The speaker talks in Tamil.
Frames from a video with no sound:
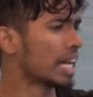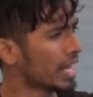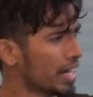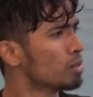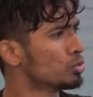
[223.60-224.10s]

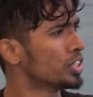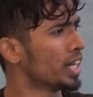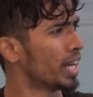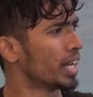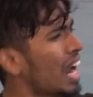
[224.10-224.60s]
அருணாக்கரை நான்
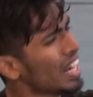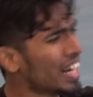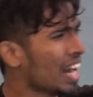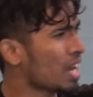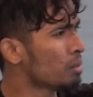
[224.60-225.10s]
பிடிச்சிக்கிறேன்
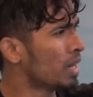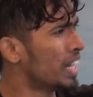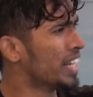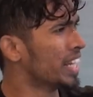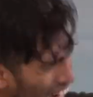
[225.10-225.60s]
காலில் அறப்படல
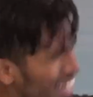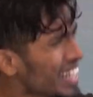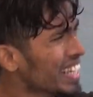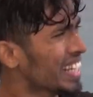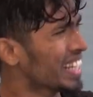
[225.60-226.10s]
அடி
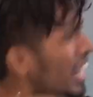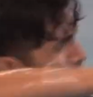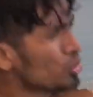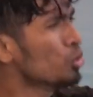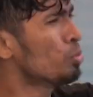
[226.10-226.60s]
அடி
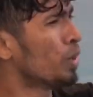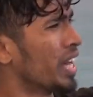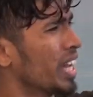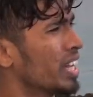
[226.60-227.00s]
கையில துடு போடு